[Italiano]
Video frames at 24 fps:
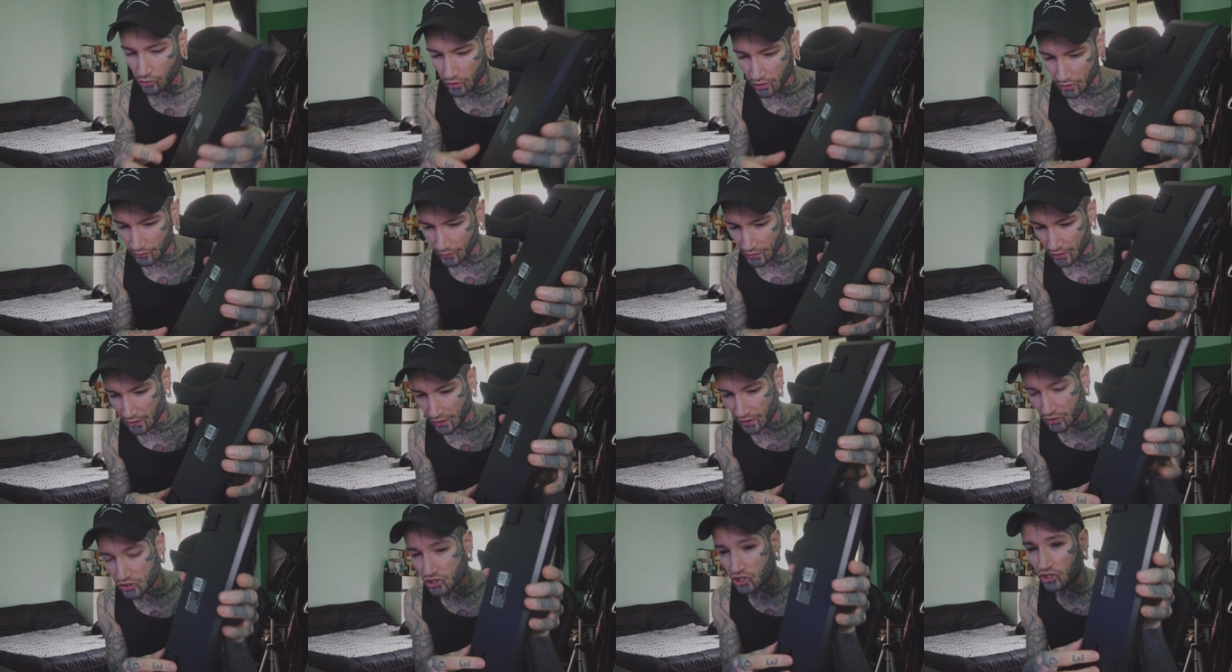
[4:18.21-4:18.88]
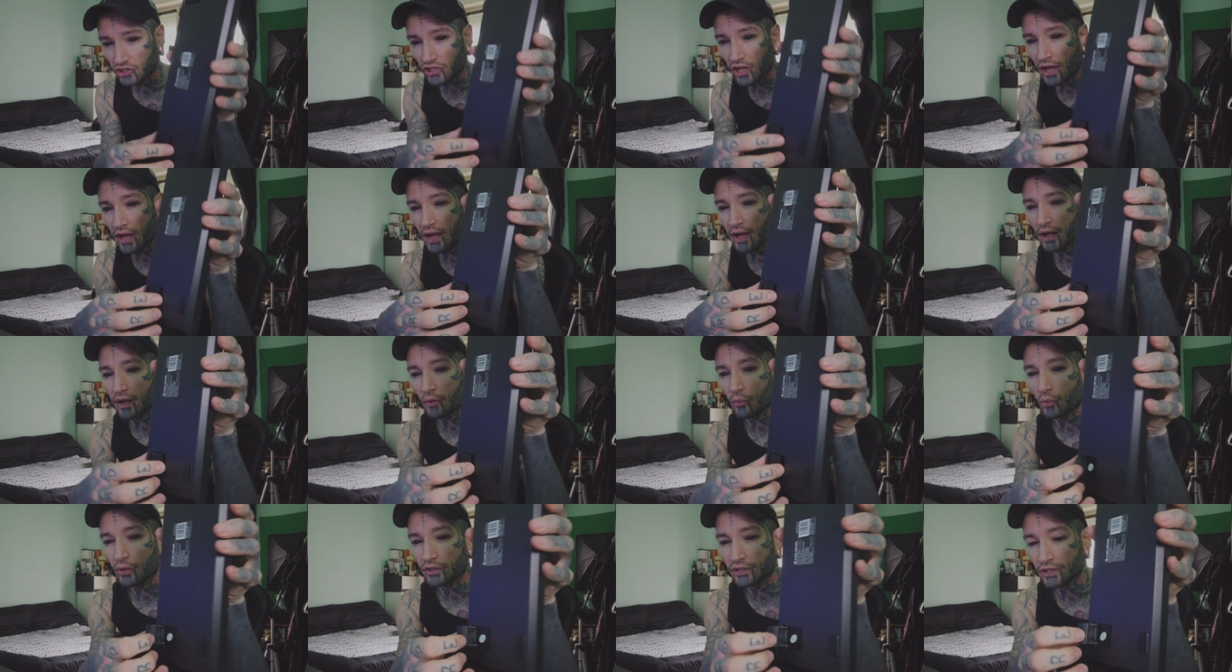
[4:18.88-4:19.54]
vedo l'ora di vederla accesa
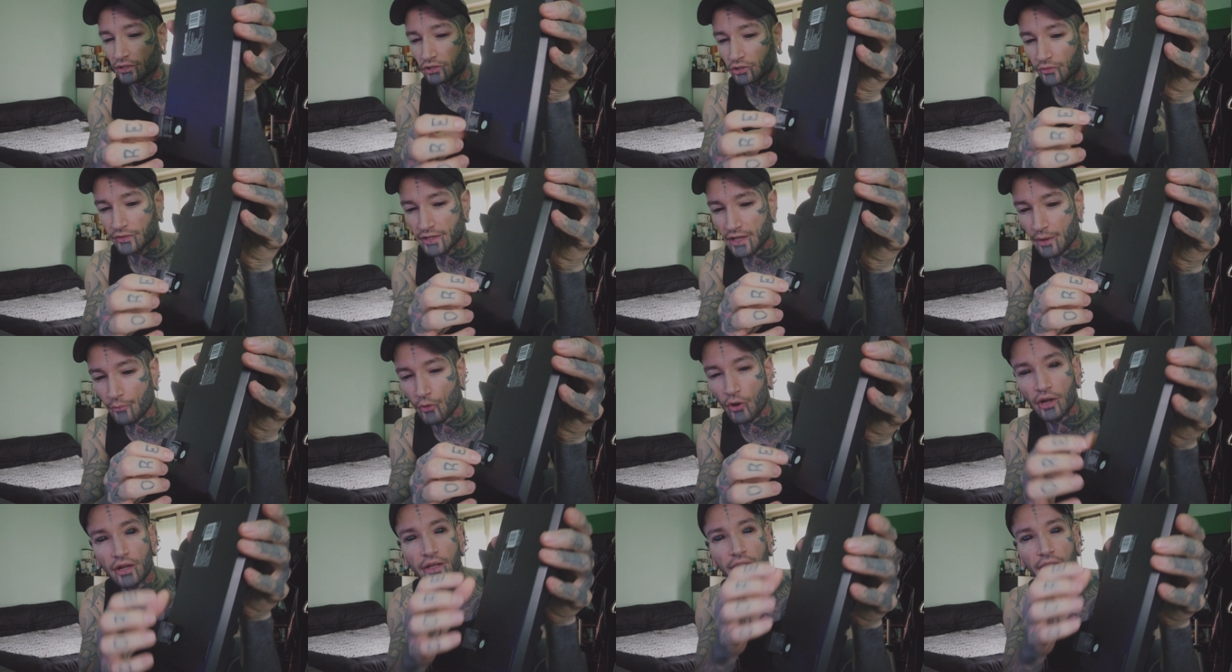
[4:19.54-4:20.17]
ah qua dietro vediamo